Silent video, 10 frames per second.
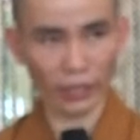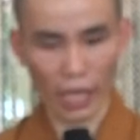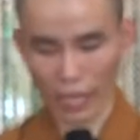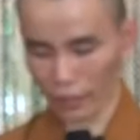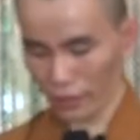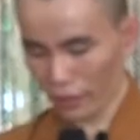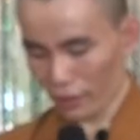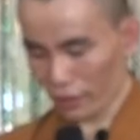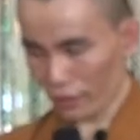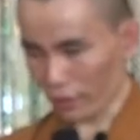tức là
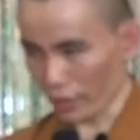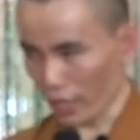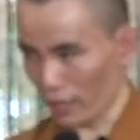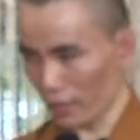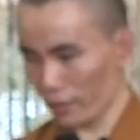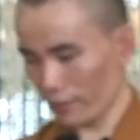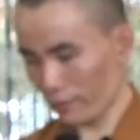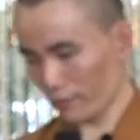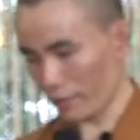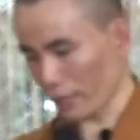con đi
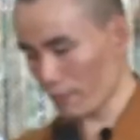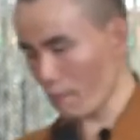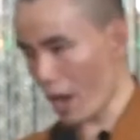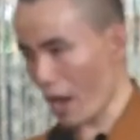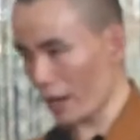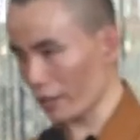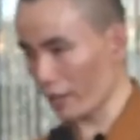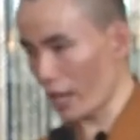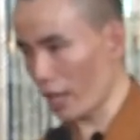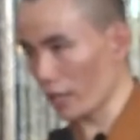tránh 3 cây
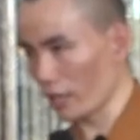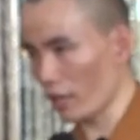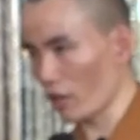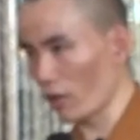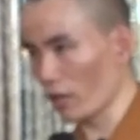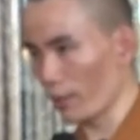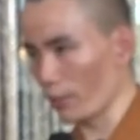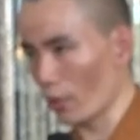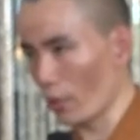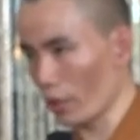gai để khỏi
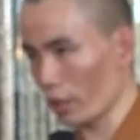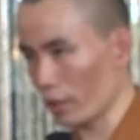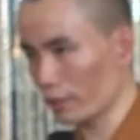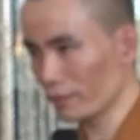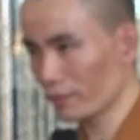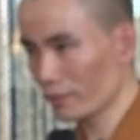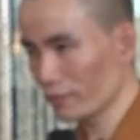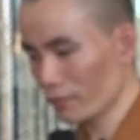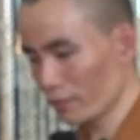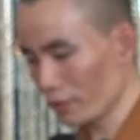làm khổ con,
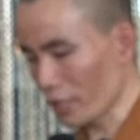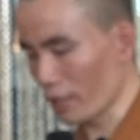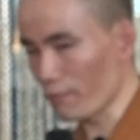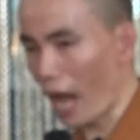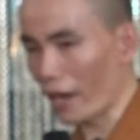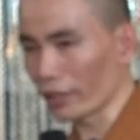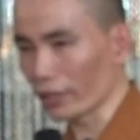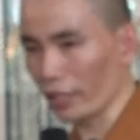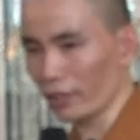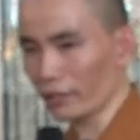tránh 3 con
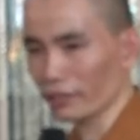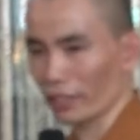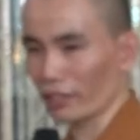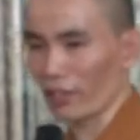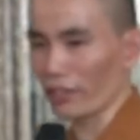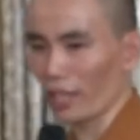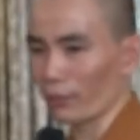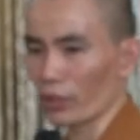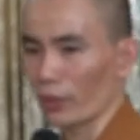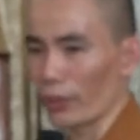kiến để khỏi
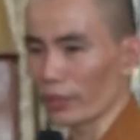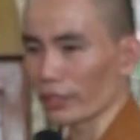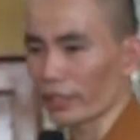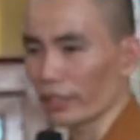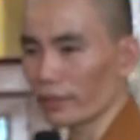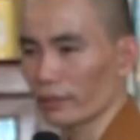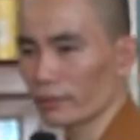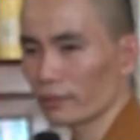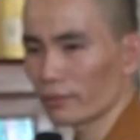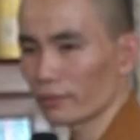làm khổ người.
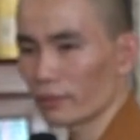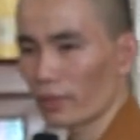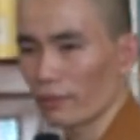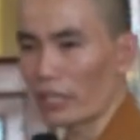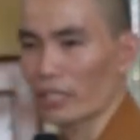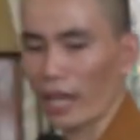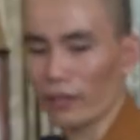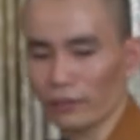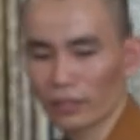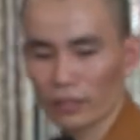Vì
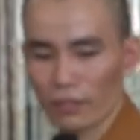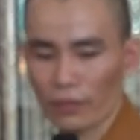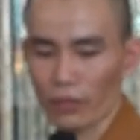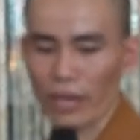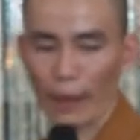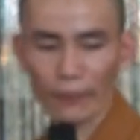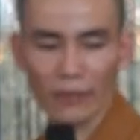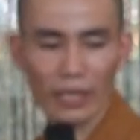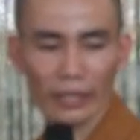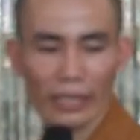sao? Vì con đẫm
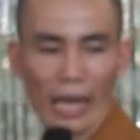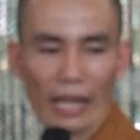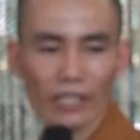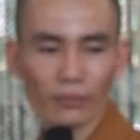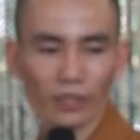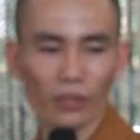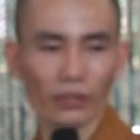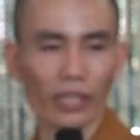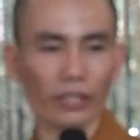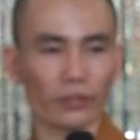lên cây gai xong con ngồi
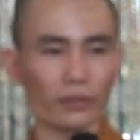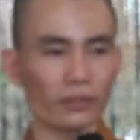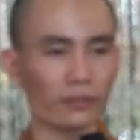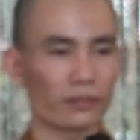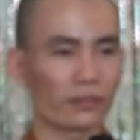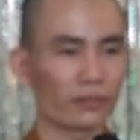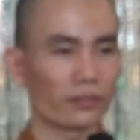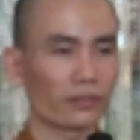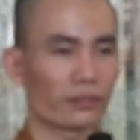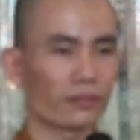thiền xuống.
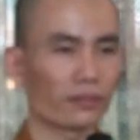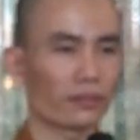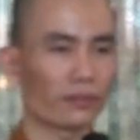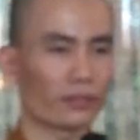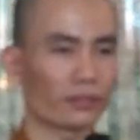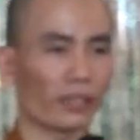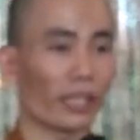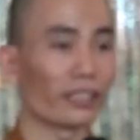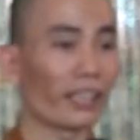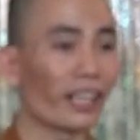
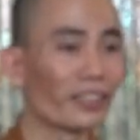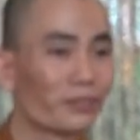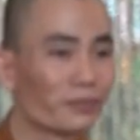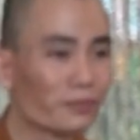Thiền được không?